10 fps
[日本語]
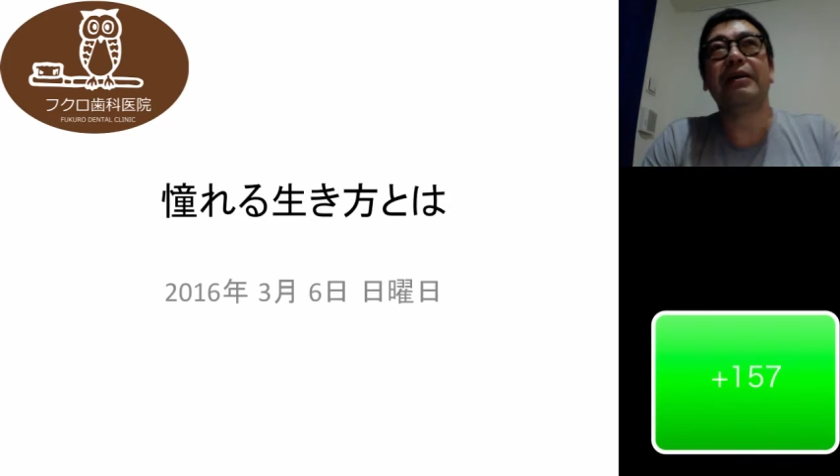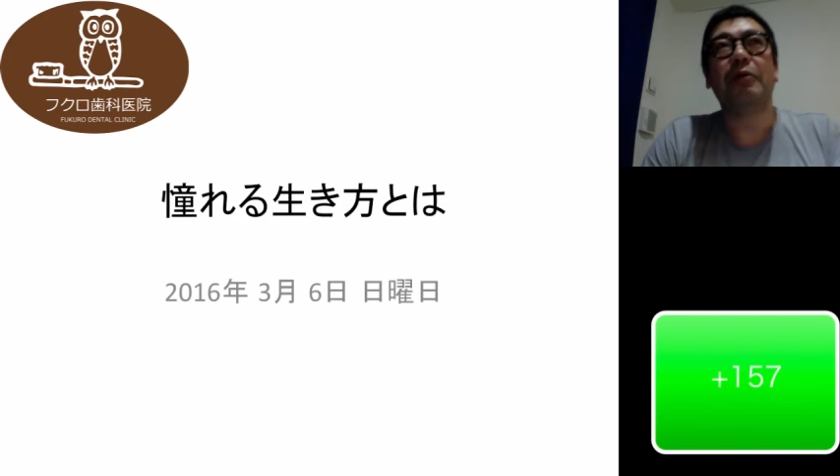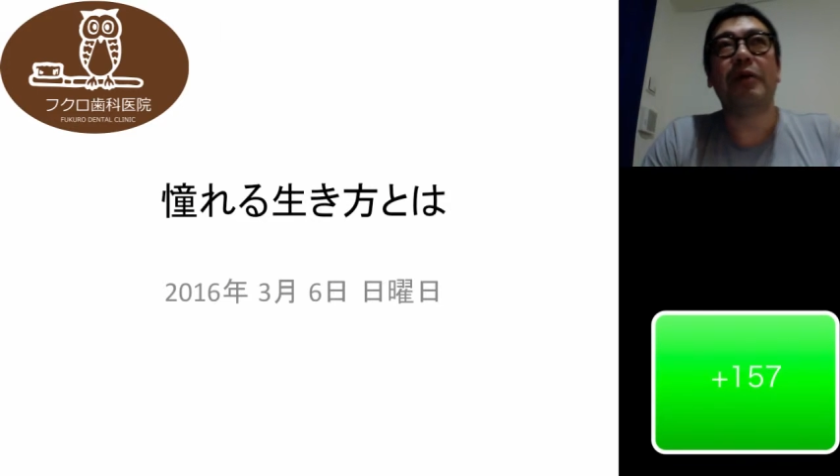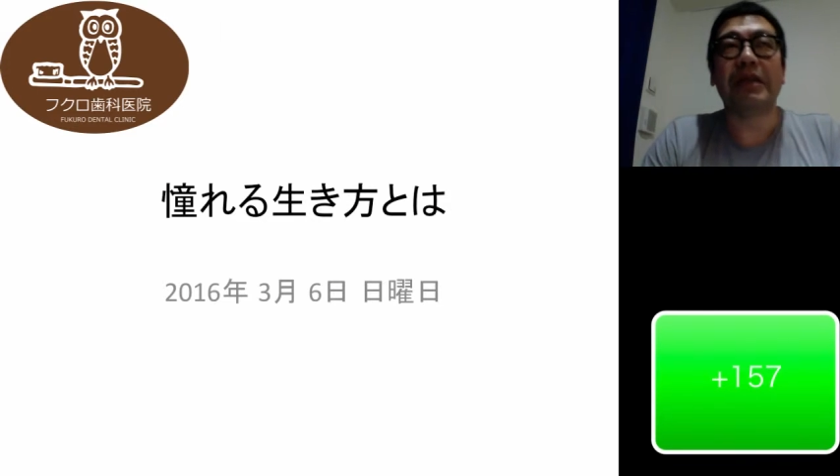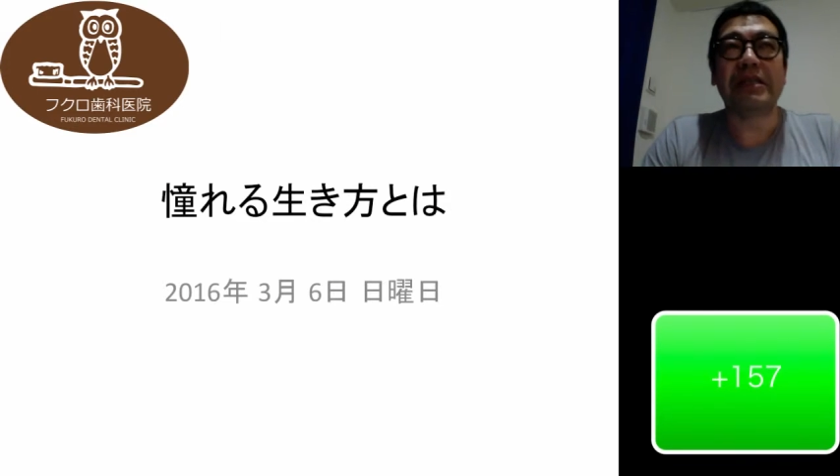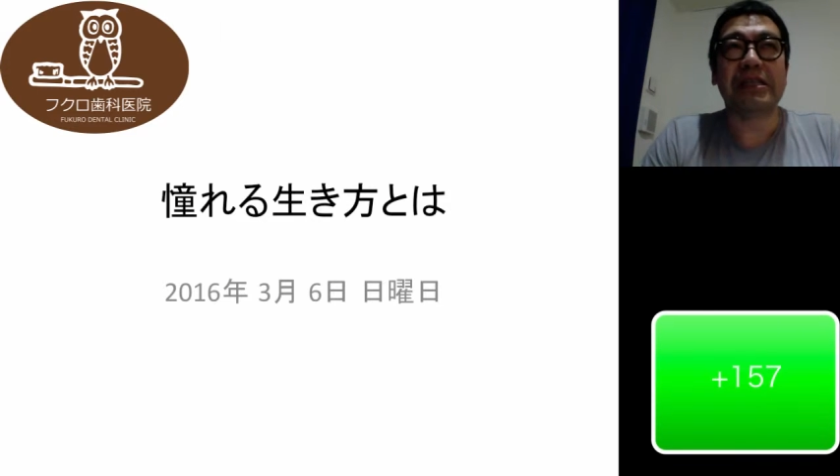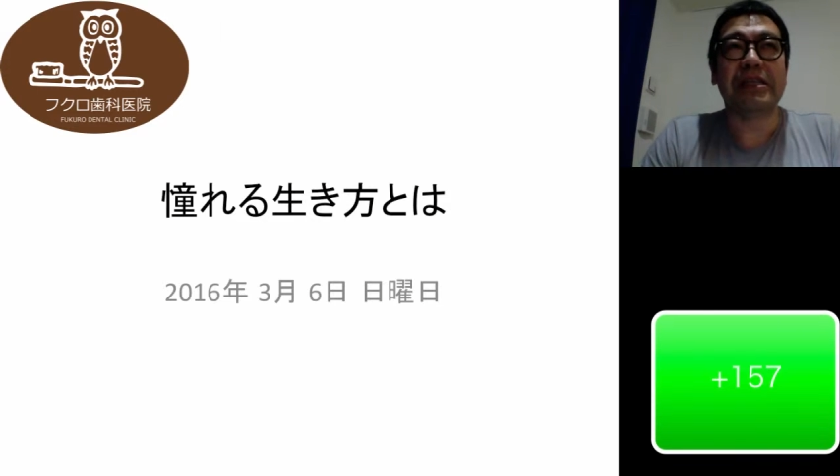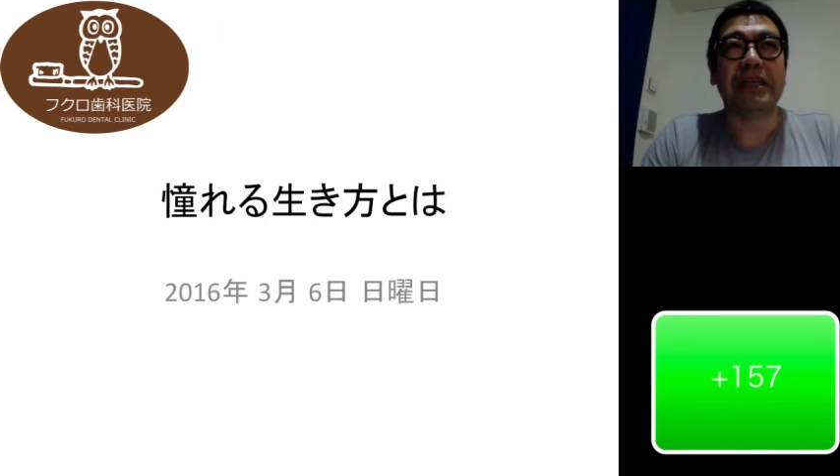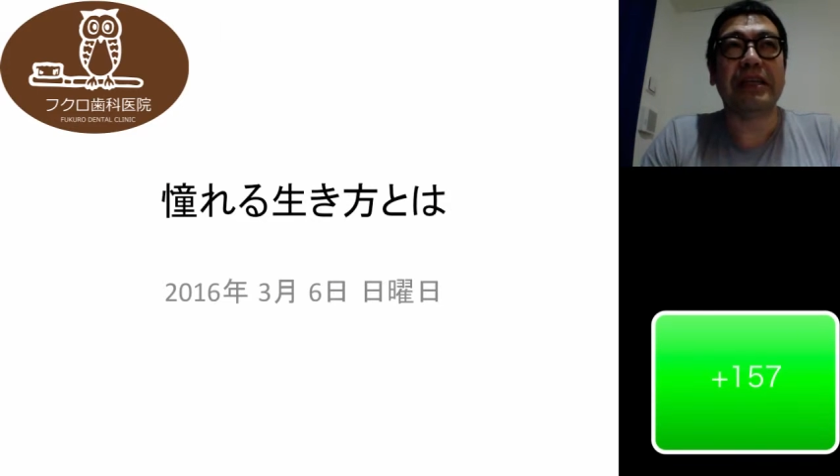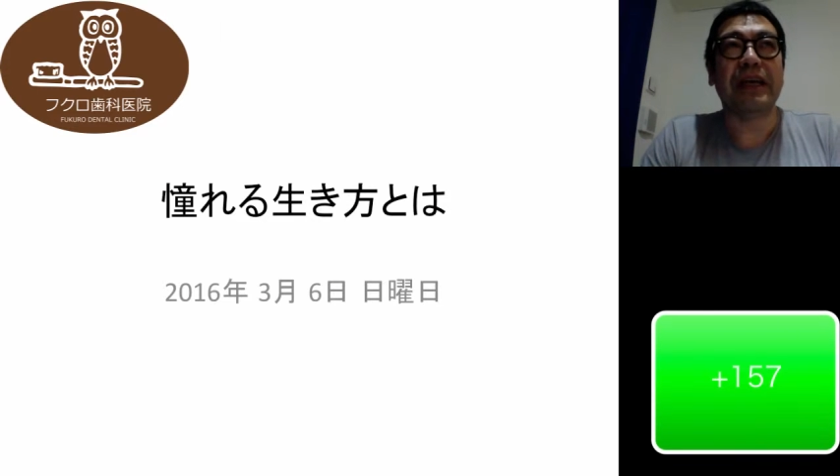お話しし
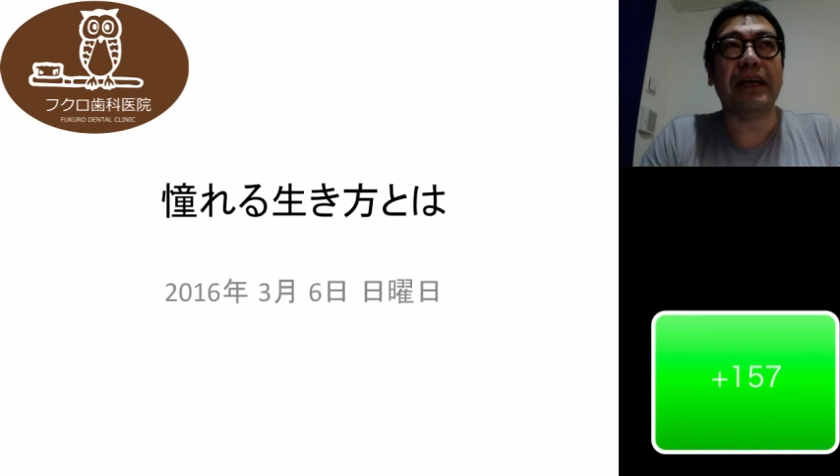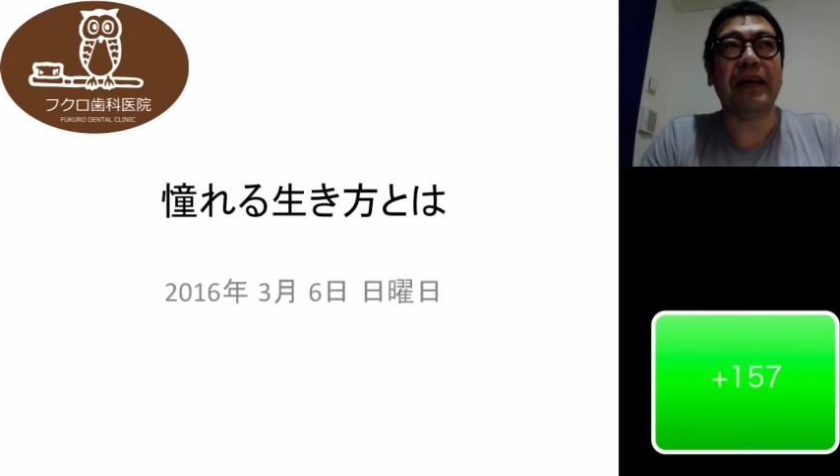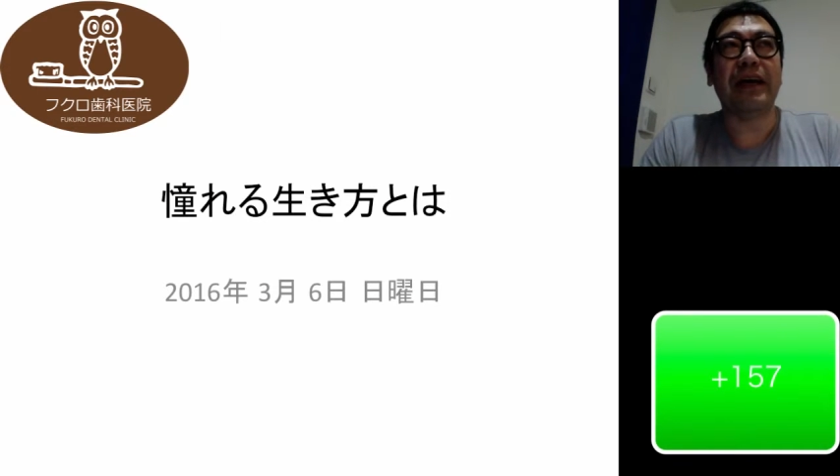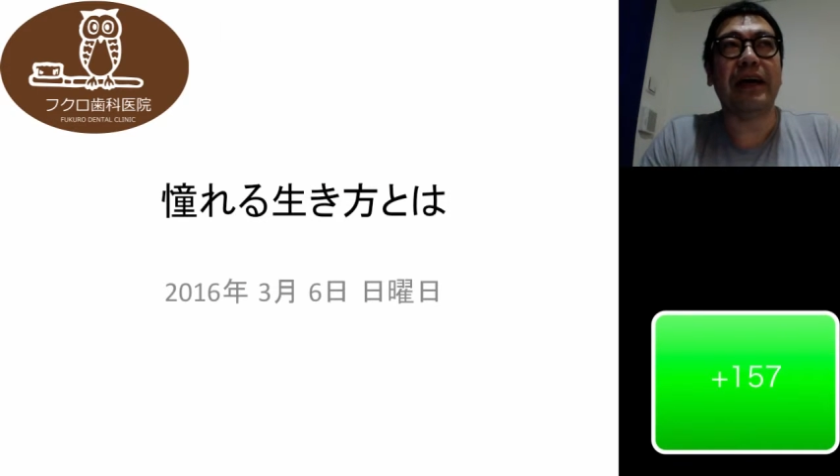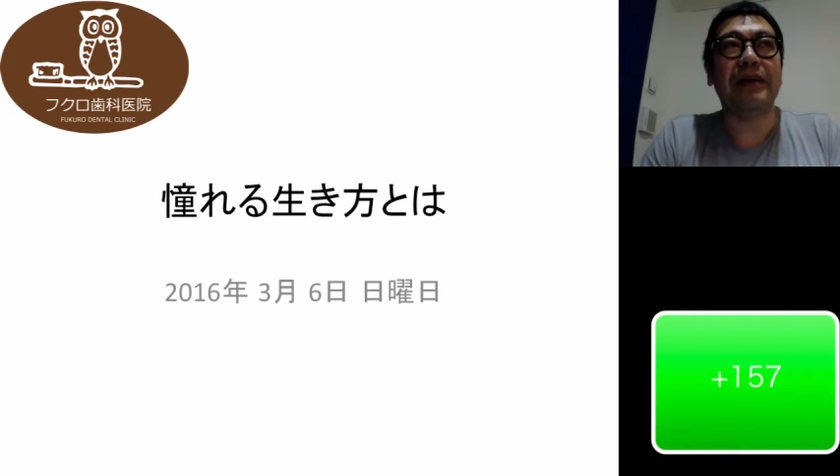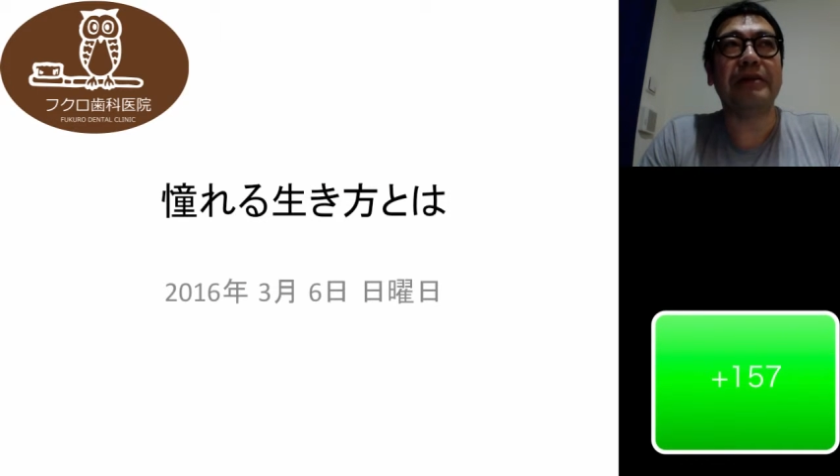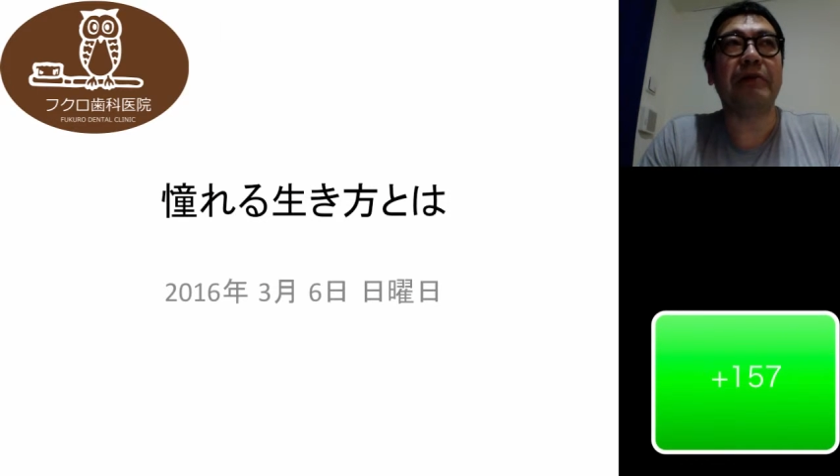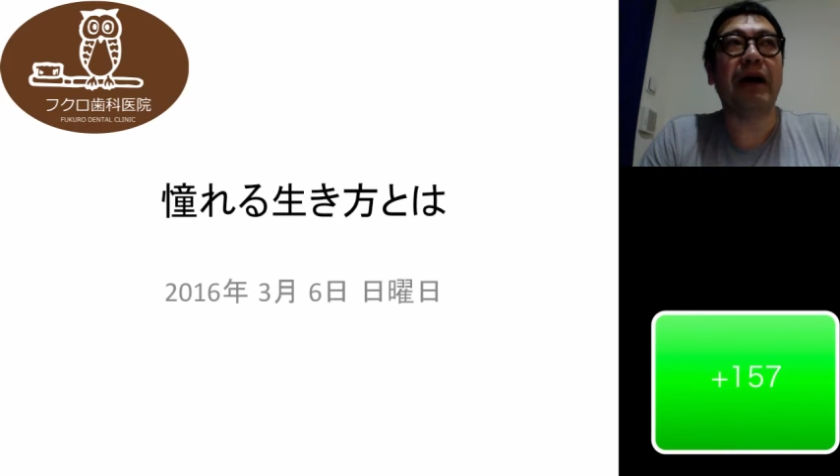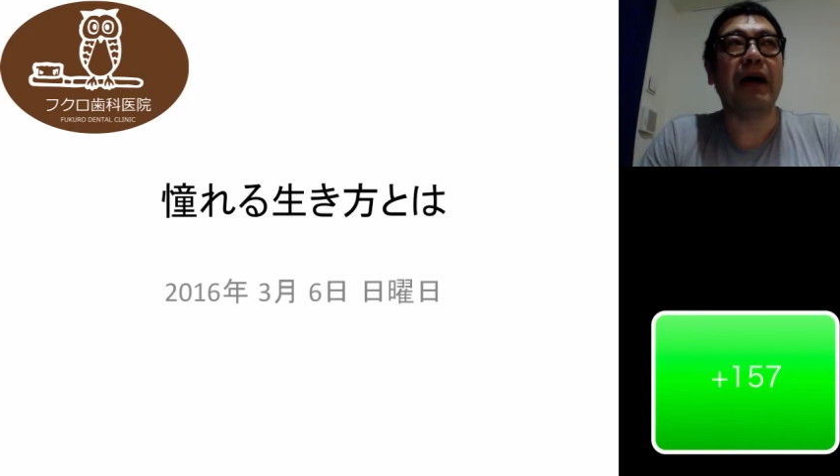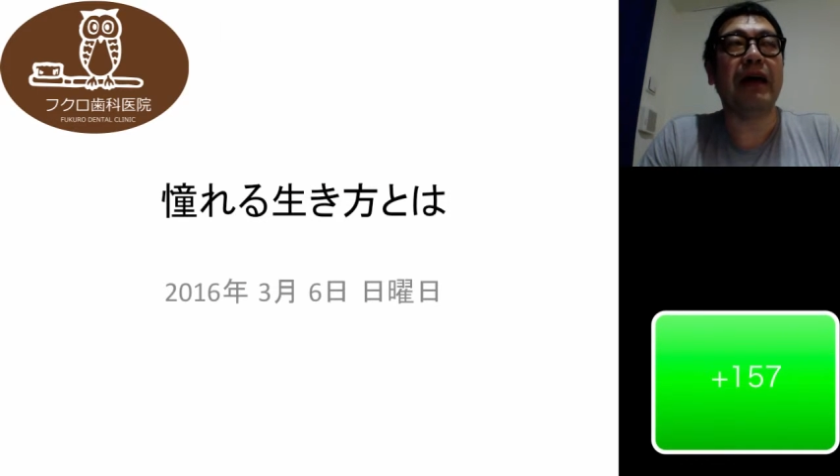てきて、あるい
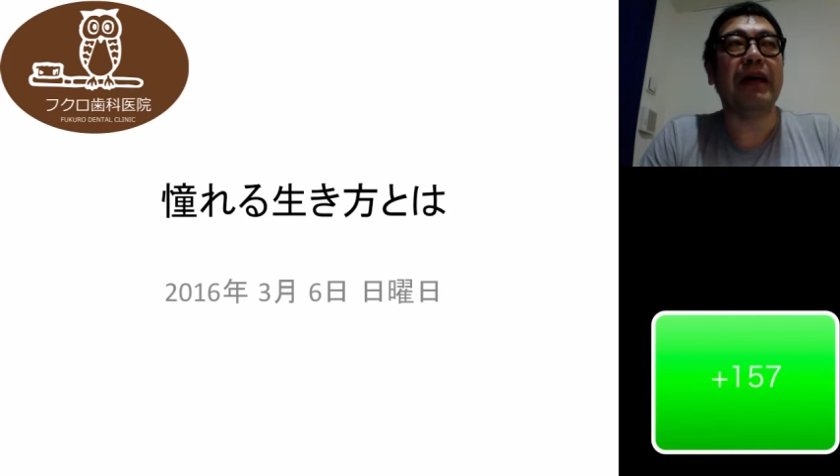は、